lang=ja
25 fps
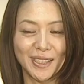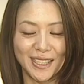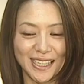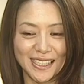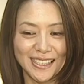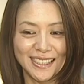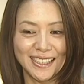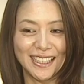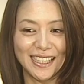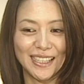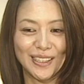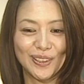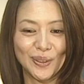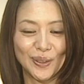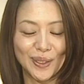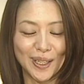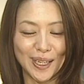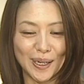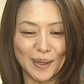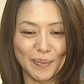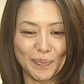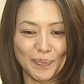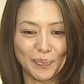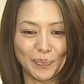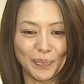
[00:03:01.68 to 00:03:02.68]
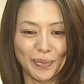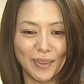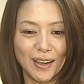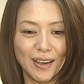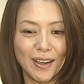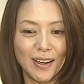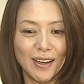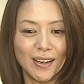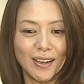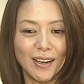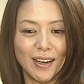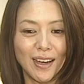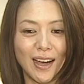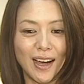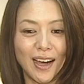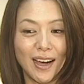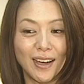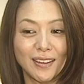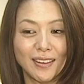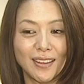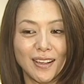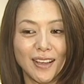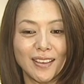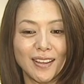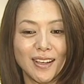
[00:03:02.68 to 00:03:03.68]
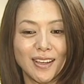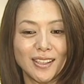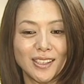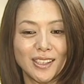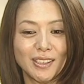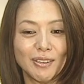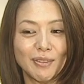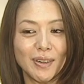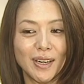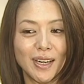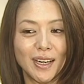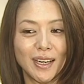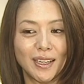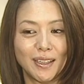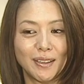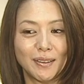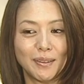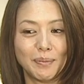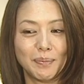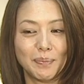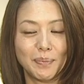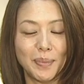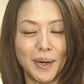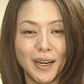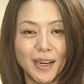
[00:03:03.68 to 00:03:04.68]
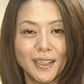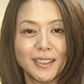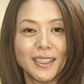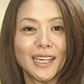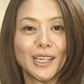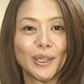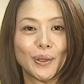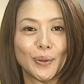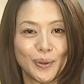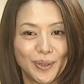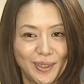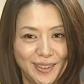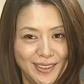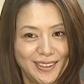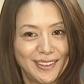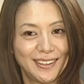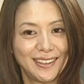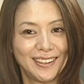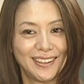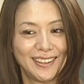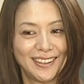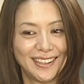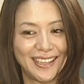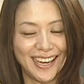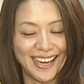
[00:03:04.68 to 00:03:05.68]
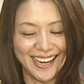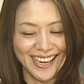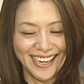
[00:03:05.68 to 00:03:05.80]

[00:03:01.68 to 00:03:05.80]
ですっていうかあんたたちはバカだよって